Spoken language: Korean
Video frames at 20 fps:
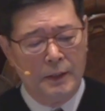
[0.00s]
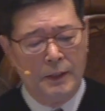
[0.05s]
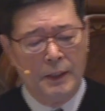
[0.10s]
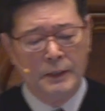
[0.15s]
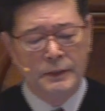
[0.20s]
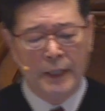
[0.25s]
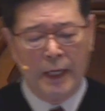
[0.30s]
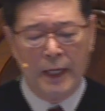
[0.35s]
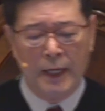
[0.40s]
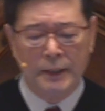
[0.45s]

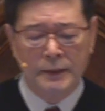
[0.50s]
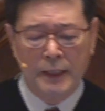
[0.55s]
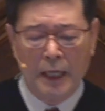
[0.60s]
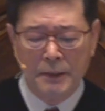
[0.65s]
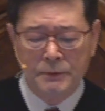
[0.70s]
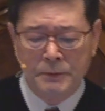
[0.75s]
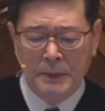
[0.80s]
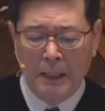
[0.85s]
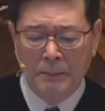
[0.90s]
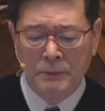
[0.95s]
이사야
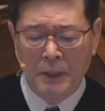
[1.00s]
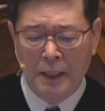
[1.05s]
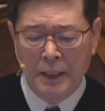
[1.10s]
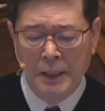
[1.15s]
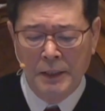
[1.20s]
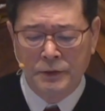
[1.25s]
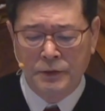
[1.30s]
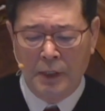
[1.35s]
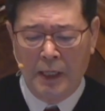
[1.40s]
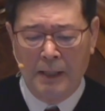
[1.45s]
43장
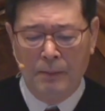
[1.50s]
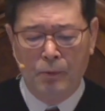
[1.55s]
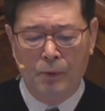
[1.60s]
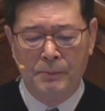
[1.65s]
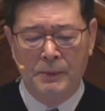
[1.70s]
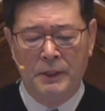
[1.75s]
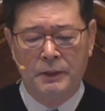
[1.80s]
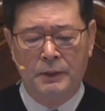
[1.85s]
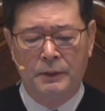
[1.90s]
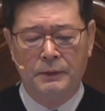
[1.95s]
1절에
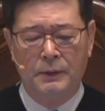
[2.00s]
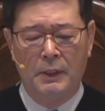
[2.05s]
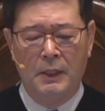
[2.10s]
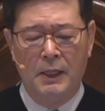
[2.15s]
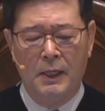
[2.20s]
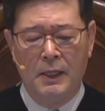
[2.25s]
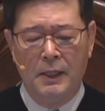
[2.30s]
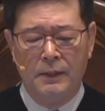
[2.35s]
보면은